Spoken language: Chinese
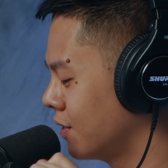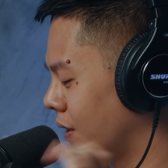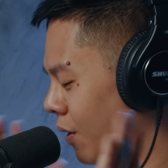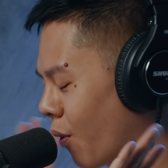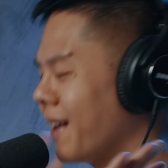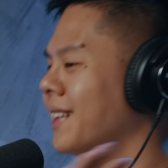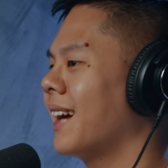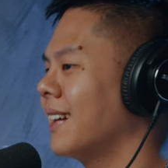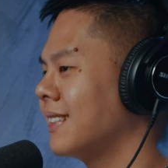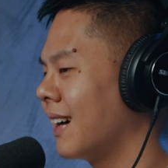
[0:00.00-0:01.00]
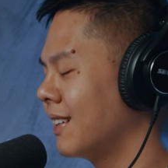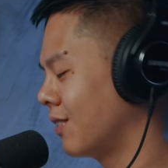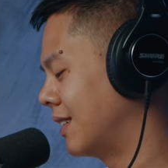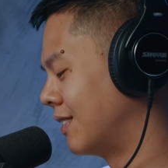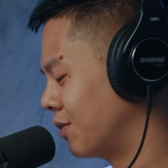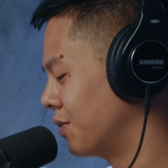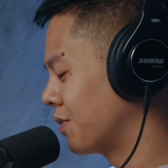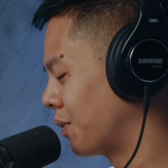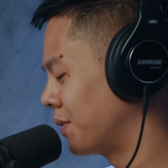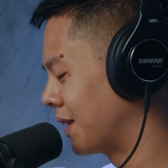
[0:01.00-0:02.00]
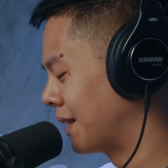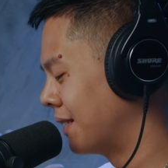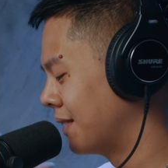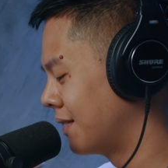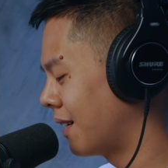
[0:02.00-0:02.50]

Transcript: 所以欢迎大家就一起去收听。